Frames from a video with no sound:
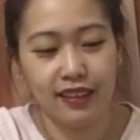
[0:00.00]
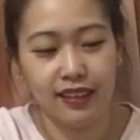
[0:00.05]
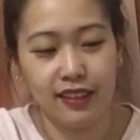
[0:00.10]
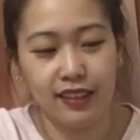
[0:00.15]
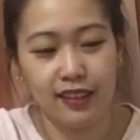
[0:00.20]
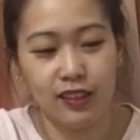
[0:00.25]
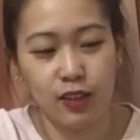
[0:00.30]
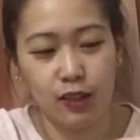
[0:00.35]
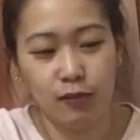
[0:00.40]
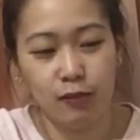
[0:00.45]

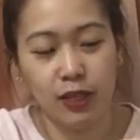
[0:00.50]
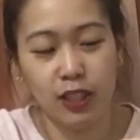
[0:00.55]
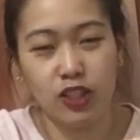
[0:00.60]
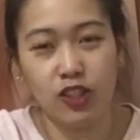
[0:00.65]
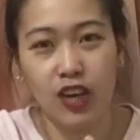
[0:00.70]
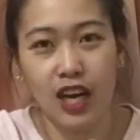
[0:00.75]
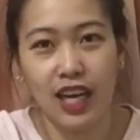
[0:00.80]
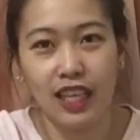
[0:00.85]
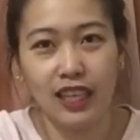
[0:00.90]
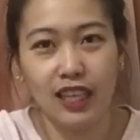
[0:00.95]
So, medyo
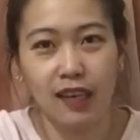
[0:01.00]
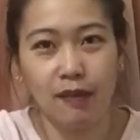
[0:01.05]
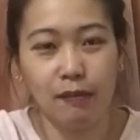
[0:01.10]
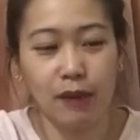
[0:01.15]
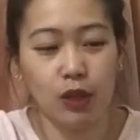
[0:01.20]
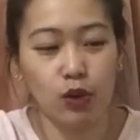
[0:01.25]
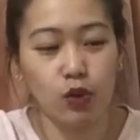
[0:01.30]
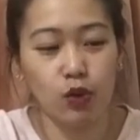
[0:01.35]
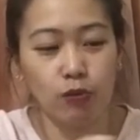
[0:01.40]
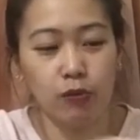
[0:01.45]
ata
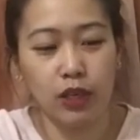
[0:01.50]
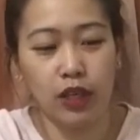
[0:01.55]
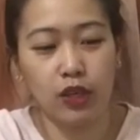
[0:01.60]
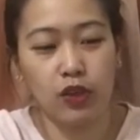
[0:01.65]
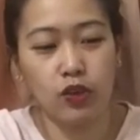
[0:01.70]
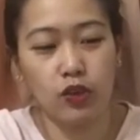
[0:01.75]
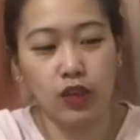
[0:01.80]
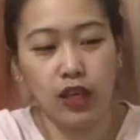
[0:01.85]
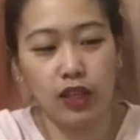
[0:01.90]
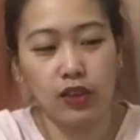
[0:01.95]
matubig
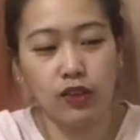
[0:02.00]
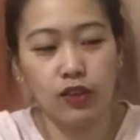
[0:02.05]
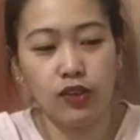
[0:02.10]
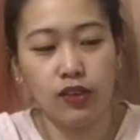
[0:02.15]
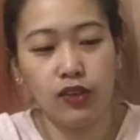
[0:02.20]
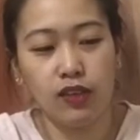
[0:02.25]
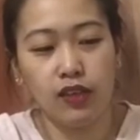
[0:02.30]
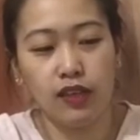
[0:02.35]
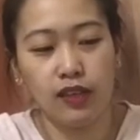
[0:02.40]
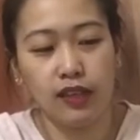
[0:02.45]
yung ano.
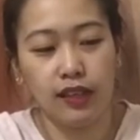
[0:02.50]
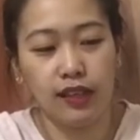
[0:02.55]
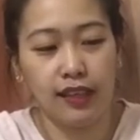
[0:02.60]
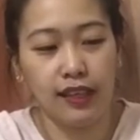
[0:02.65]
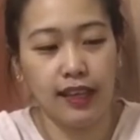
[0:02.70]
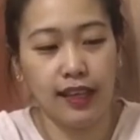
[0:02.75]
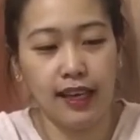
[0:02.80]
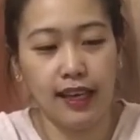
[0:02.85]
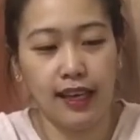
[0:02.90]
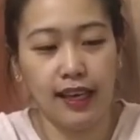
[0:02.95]

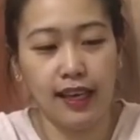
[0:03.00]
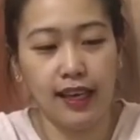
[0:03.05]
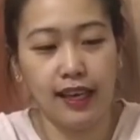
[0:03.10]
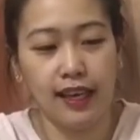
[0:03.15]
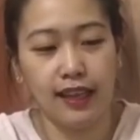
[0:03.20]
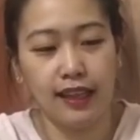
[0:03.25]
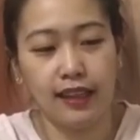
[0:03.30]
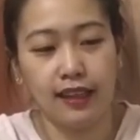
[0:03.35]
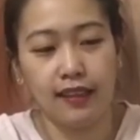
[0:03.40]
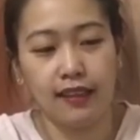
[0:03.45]

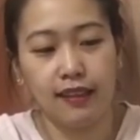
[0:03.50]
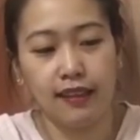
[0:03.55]
Yan.